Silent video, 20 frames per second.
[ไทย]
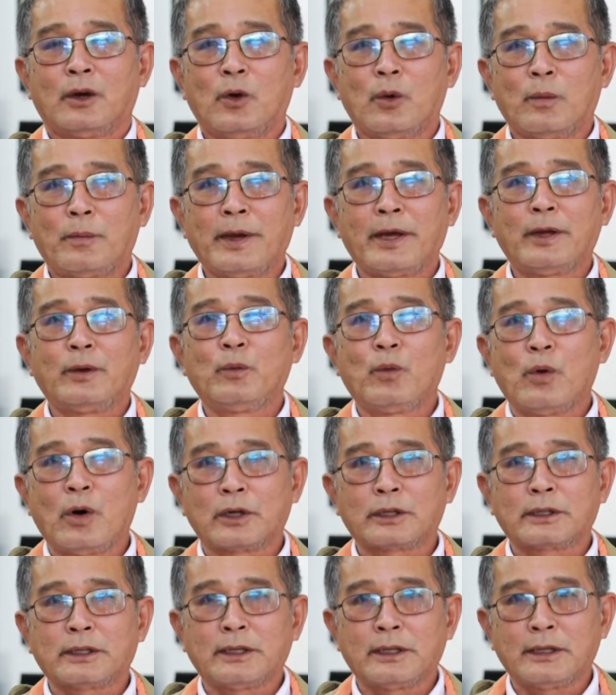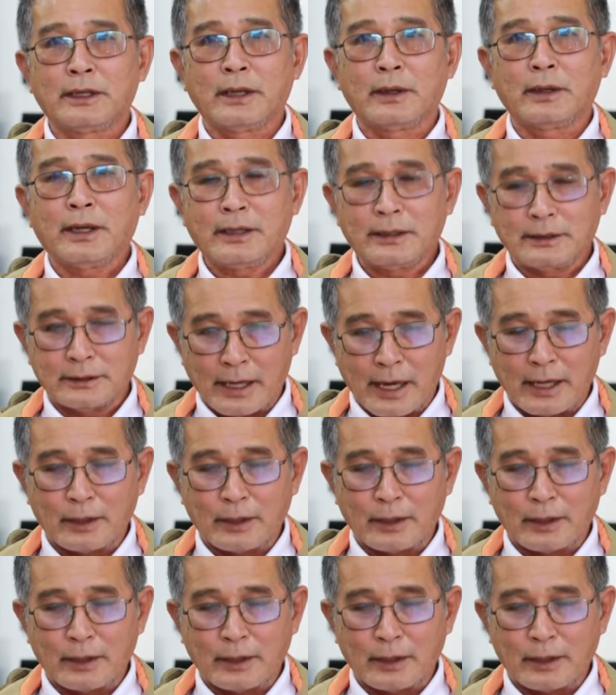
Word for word: Open Water เอ้ย